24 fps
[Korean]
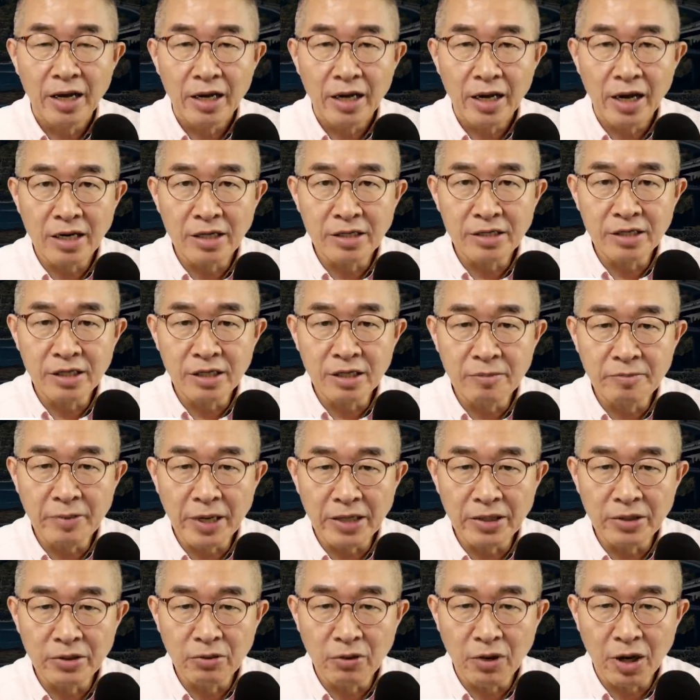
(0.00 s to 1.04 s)

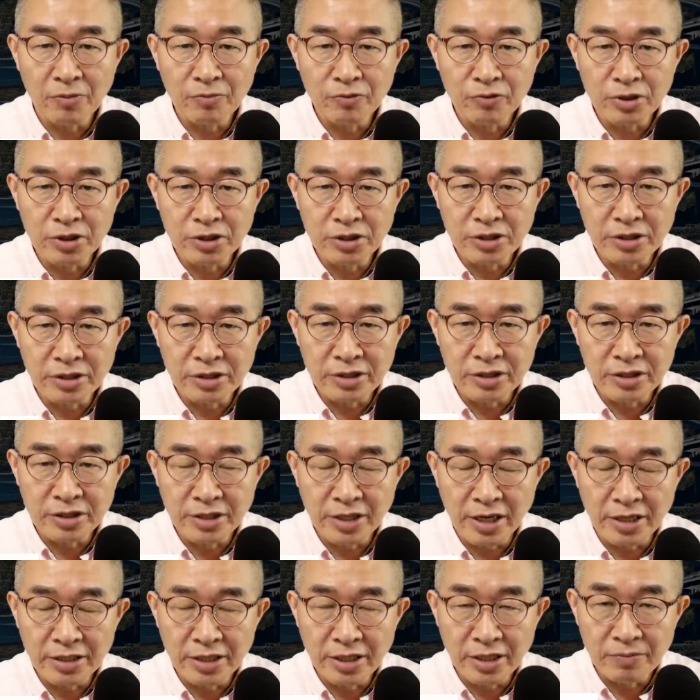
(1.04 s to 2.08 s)
강령반도 앞 우리 측
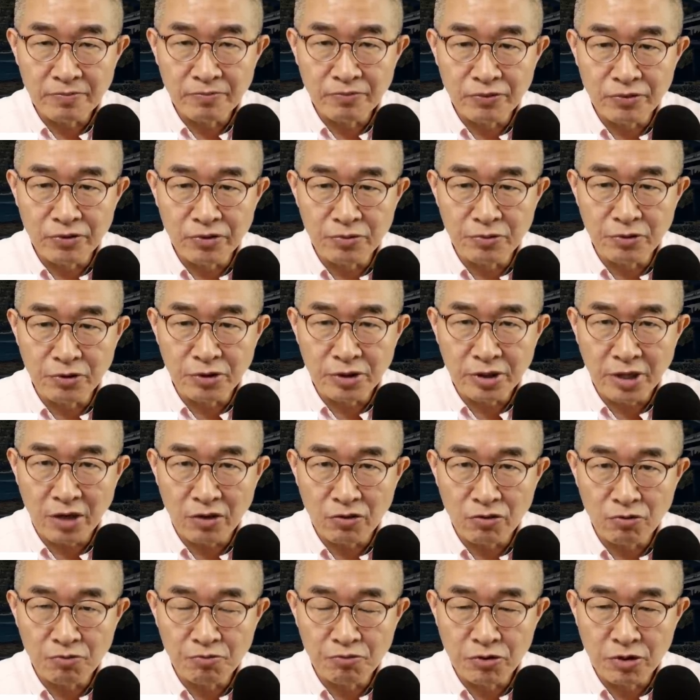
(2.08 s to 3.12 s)
연안에 부유물을
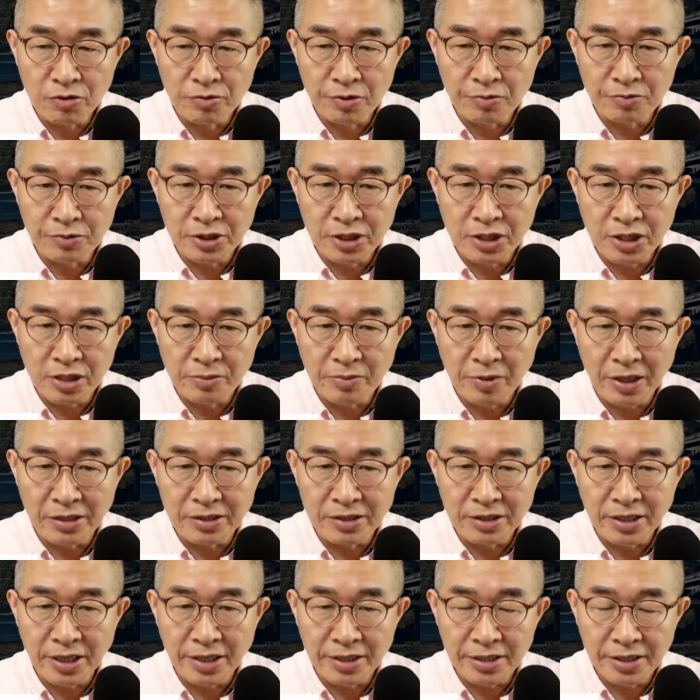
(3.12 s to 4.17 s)
타고 불법
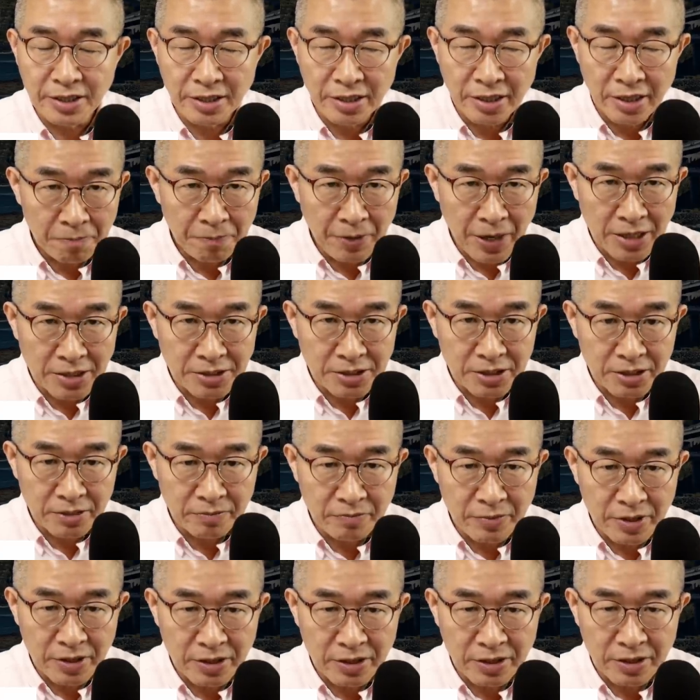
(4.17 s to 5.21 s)
침입한 자에게
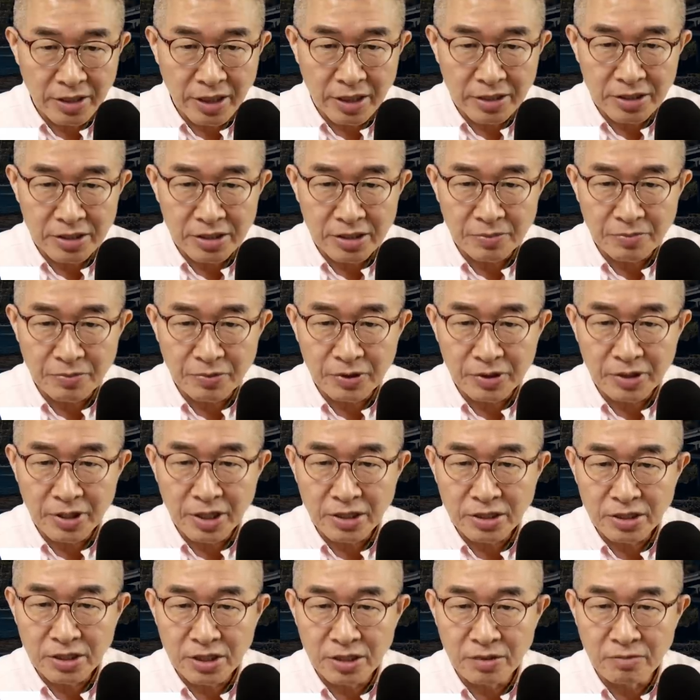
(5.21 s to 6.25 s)
80m까지
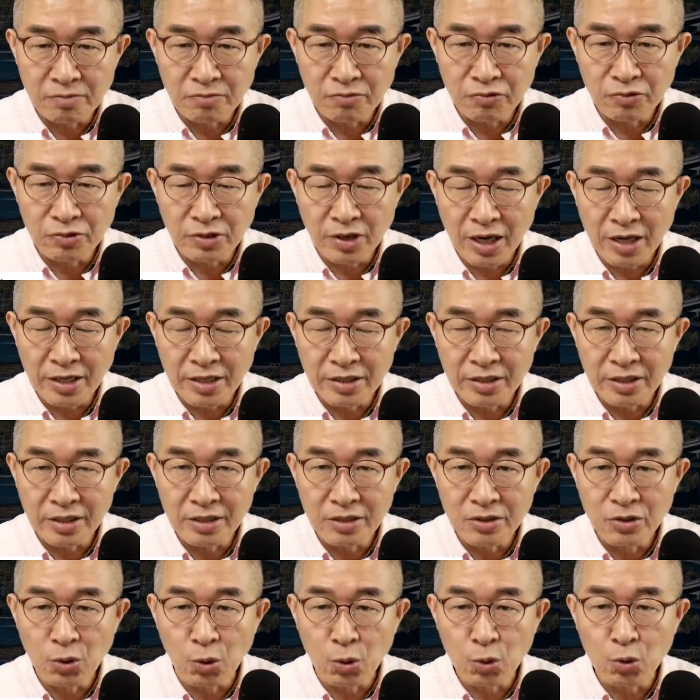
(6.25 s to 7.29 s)
접근해 신분
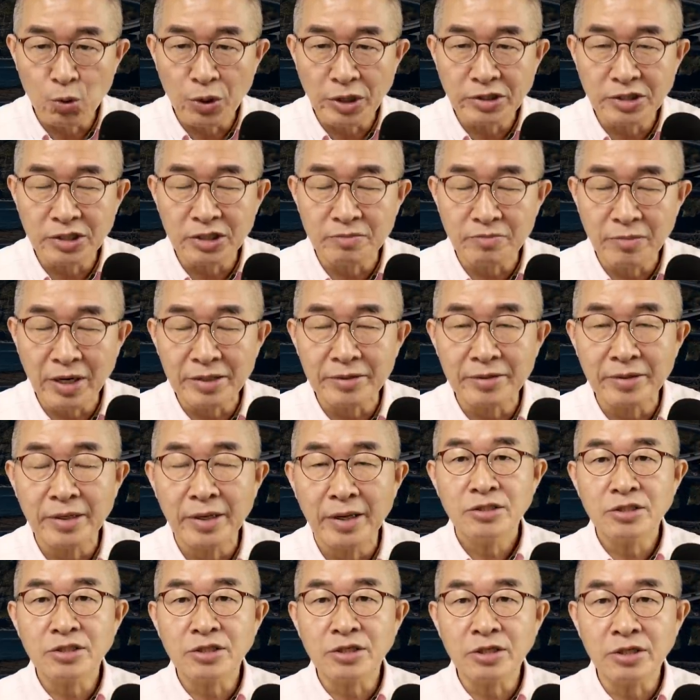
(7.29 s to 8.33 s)
확인을 요구했지만
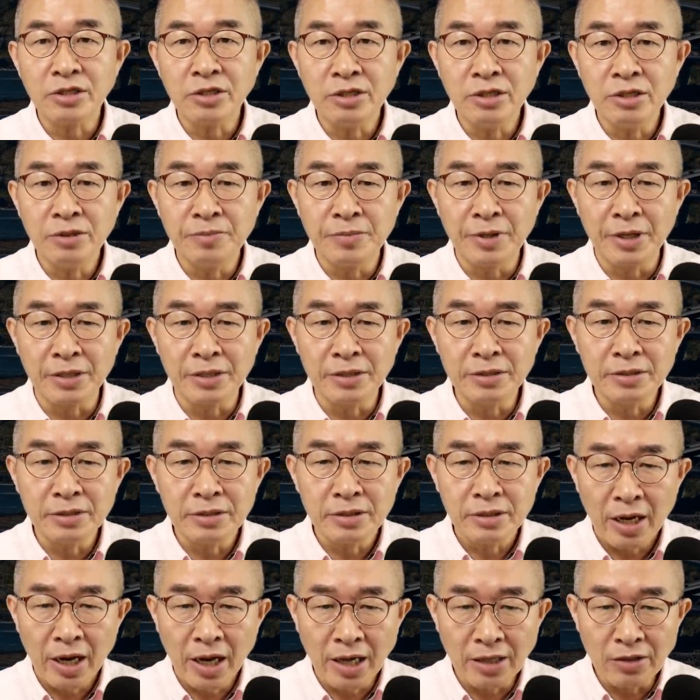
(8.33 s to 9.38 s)
처음에는
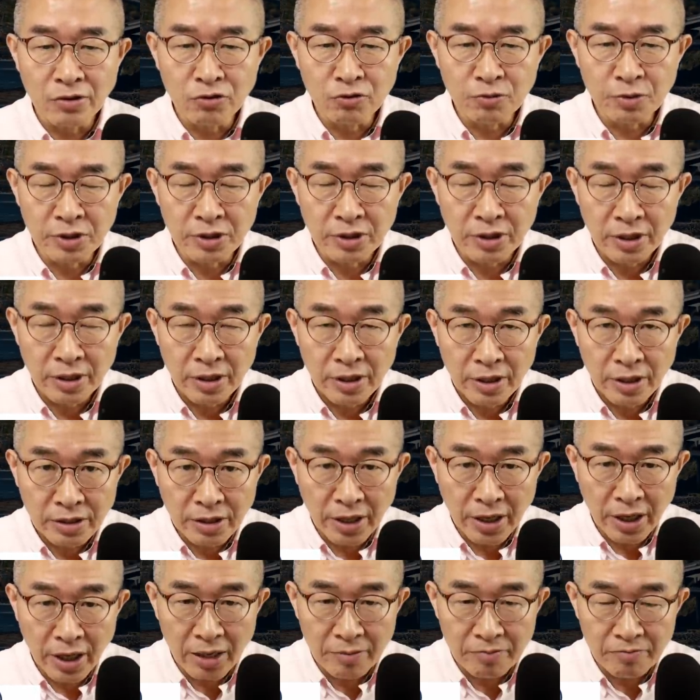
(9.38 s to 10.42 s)
한두 번
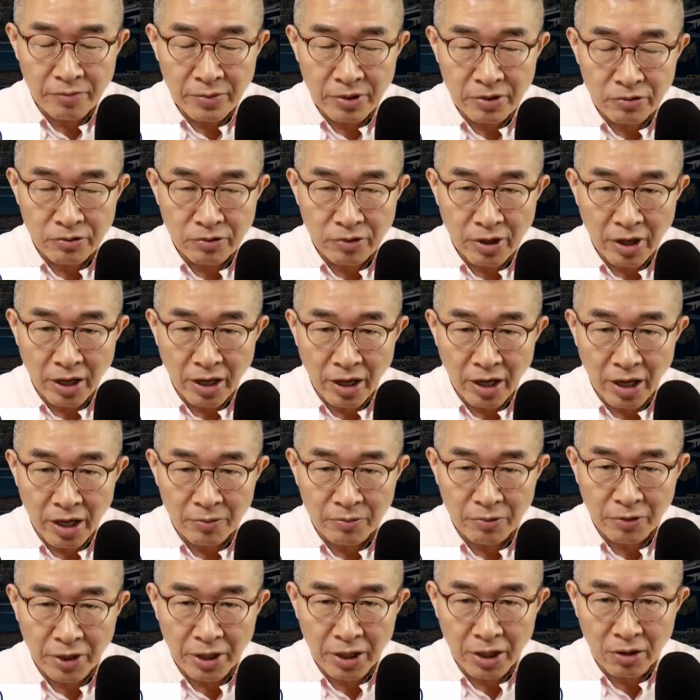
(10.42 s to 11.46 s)
대한민국
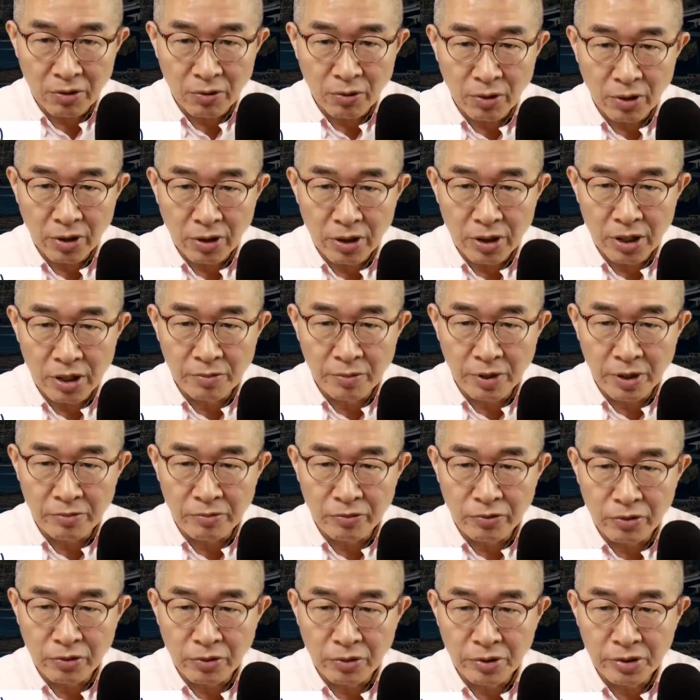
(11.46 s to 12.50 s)
암흑이라고
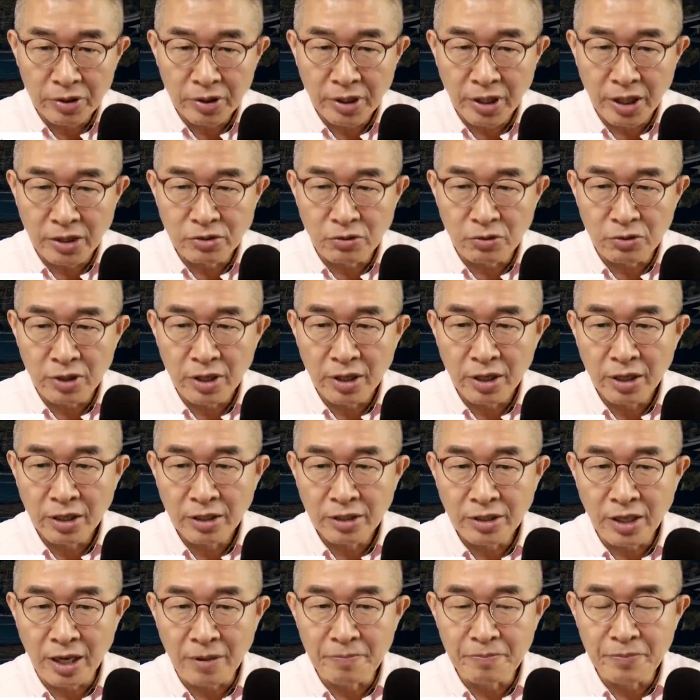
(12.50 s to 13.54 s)
얼버무리고는 계속
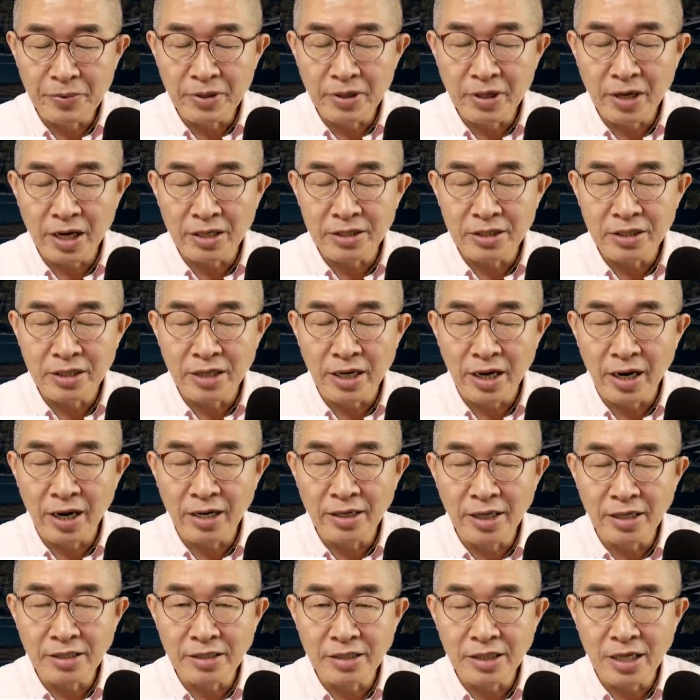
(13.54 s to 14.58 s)
답변을 하지
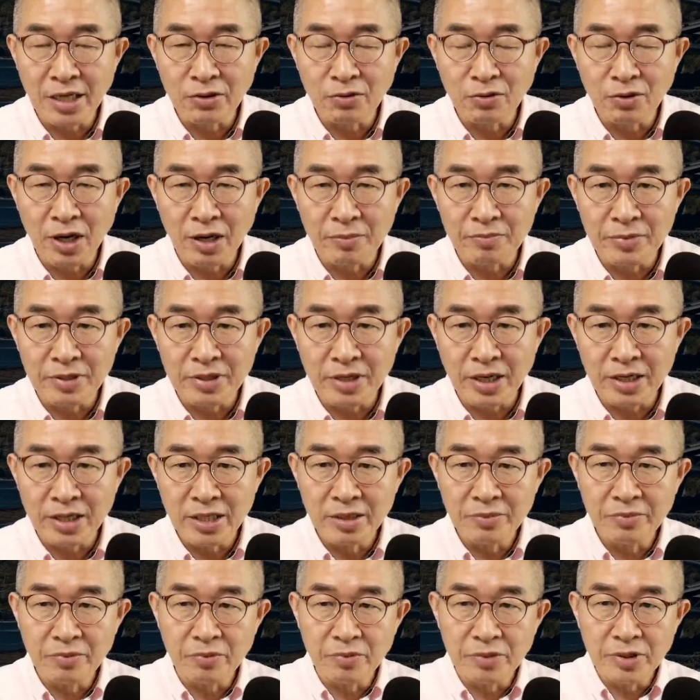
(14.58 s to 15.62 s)
않았다고 합니다.
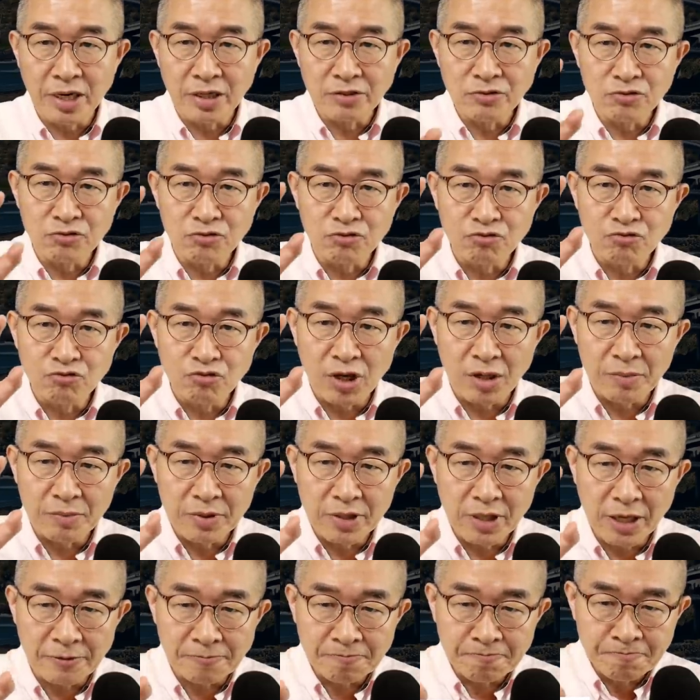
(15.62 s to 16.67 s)
이 부분이 아주
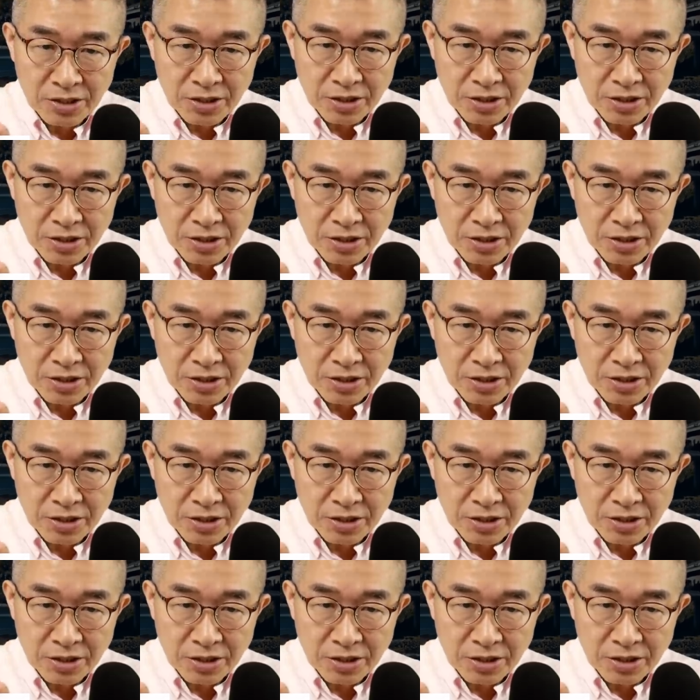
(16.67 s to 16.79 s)
중요합니다.